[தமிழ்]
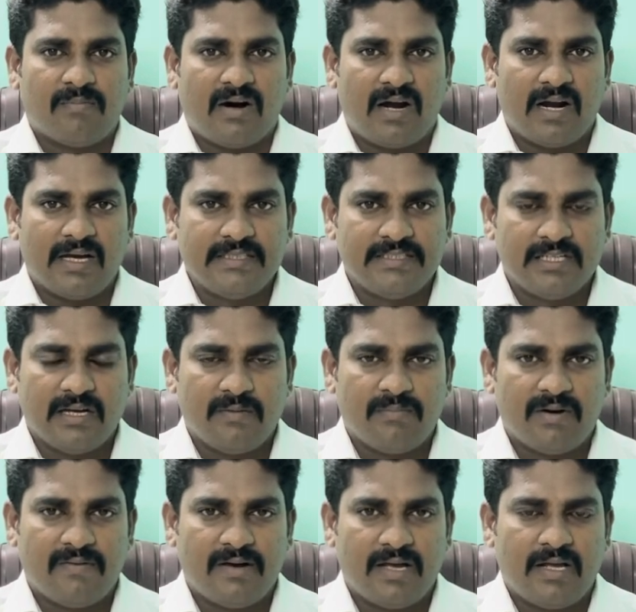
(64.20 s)
பாலாஜி
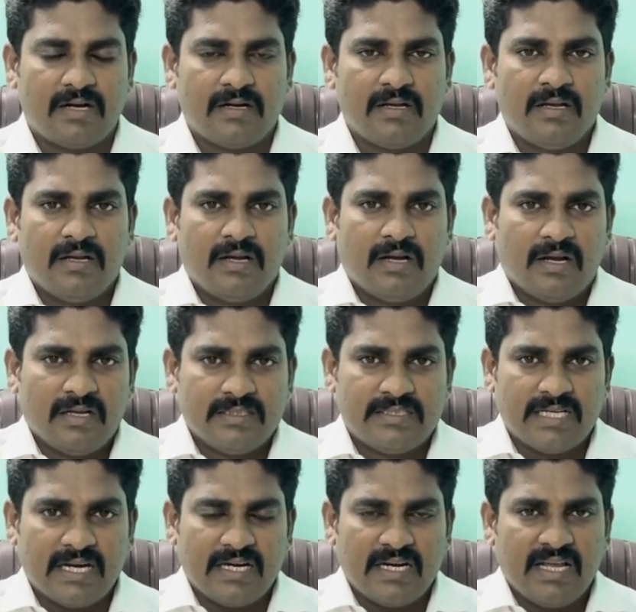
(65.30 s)
என்பவர்
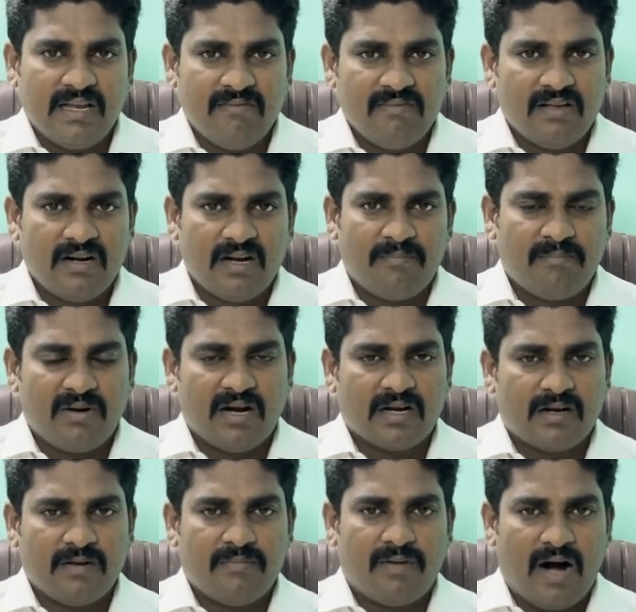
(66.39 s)
சென்னை
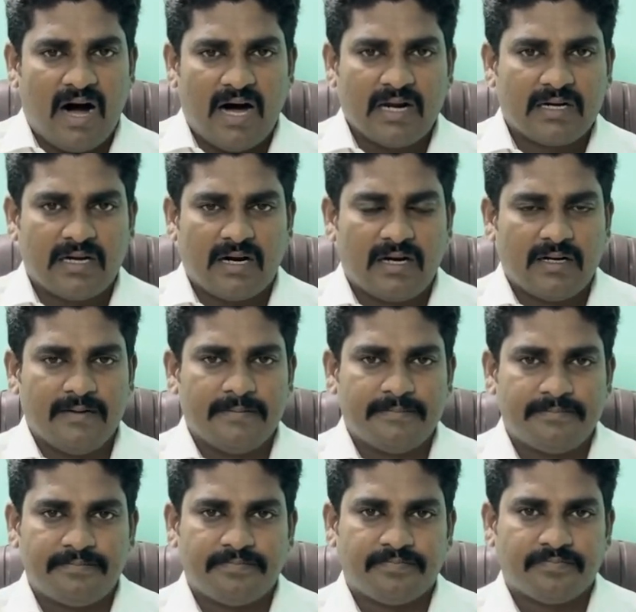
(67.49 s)
விருகம்பாக்கம் ஆற்காடு
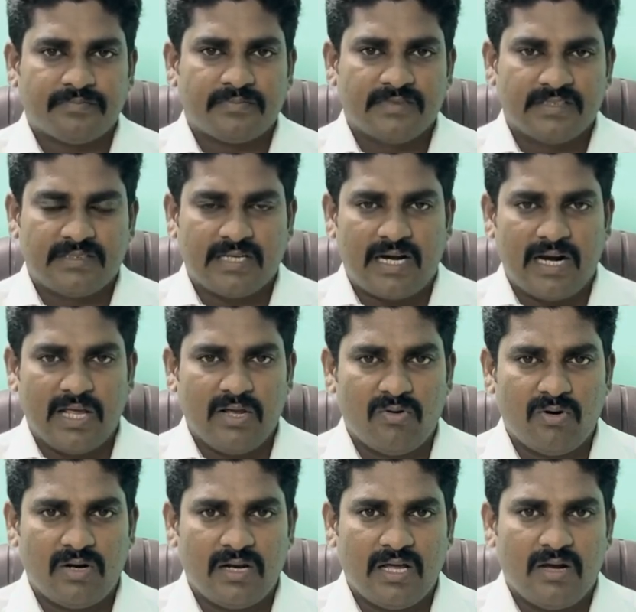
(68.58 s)
சாலையில்
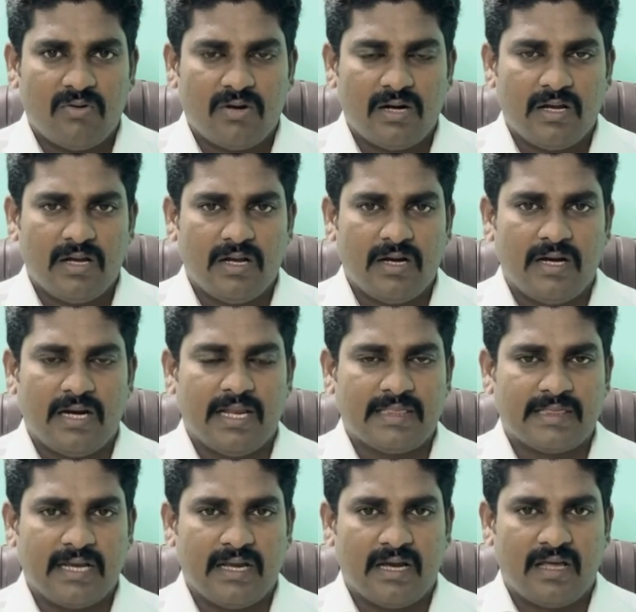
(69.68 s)
உள்ள ஒரு
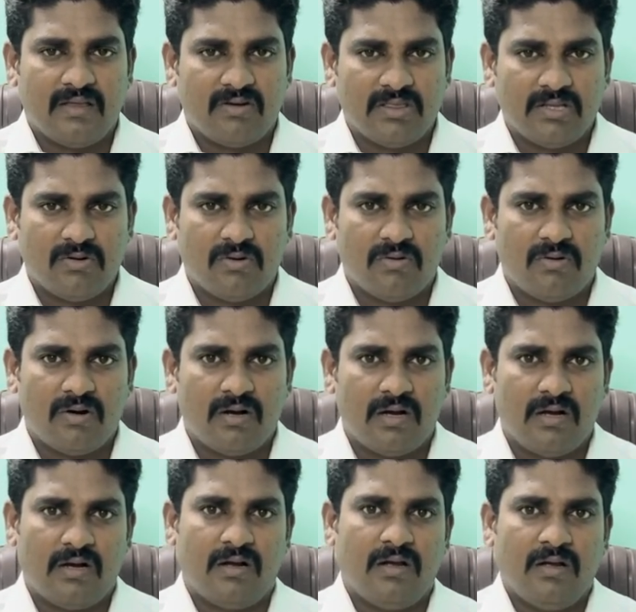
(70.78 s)
நிலத்தை அது வந்து
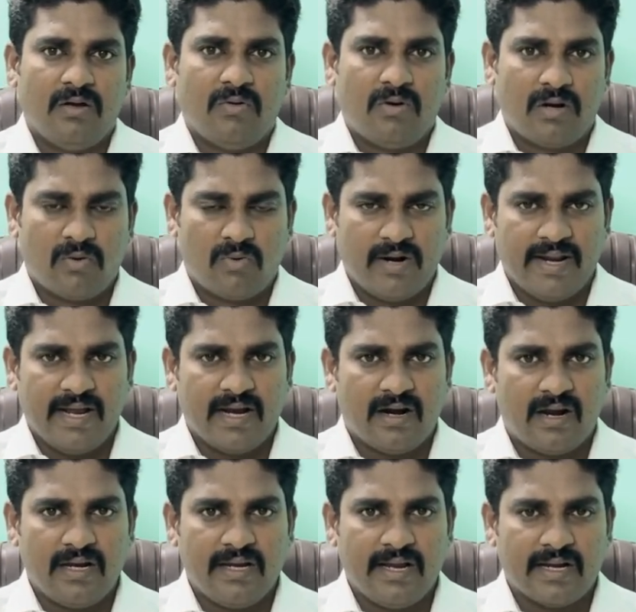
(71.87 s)
ஒரு
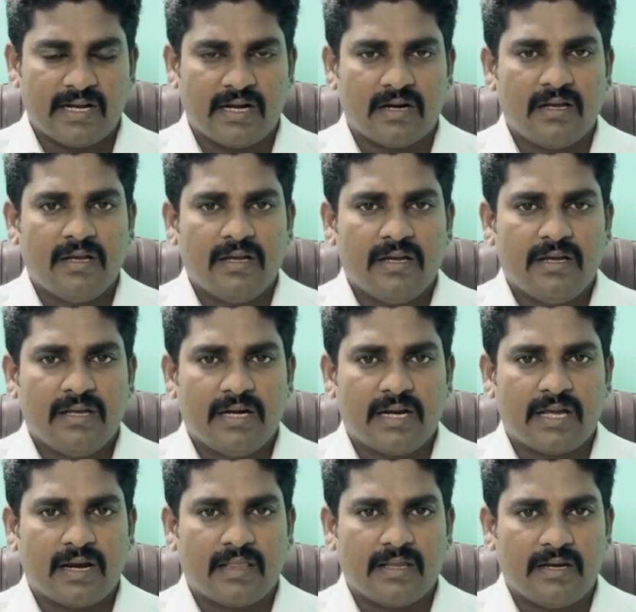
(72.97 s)
ஒன்னேகால் ஏக்கர்
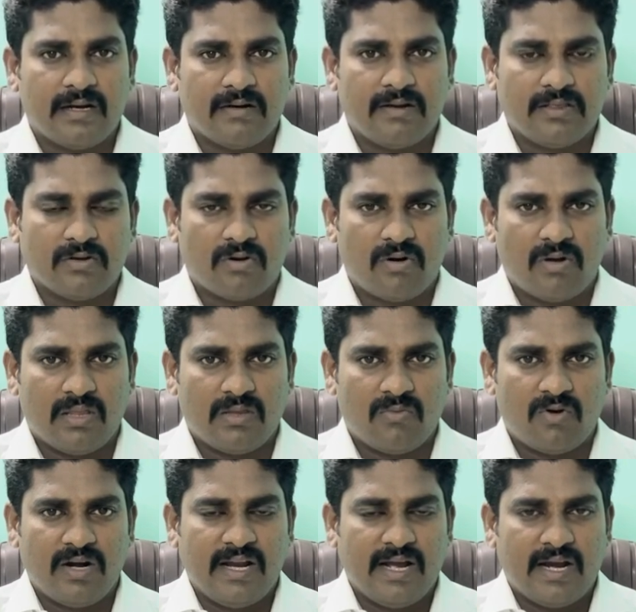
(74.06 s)
இருக்கிறது என்று வைத்துக்கொள்வோம் அந்த
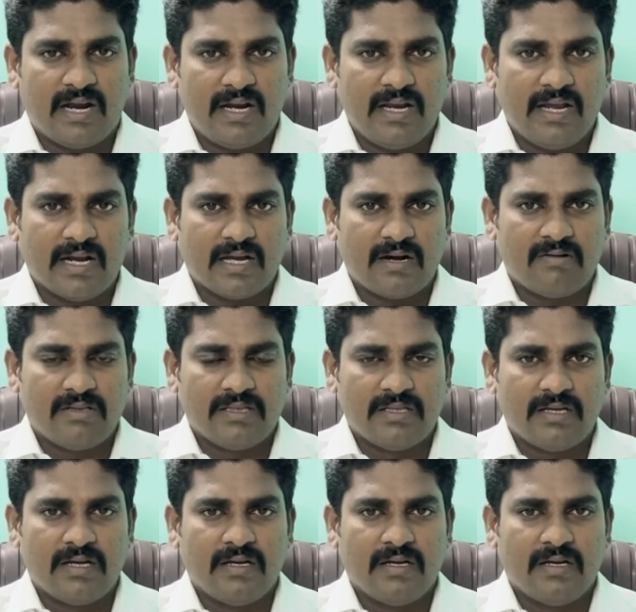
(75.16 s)
ஒன்னேகால் ஏக்கரை வந்து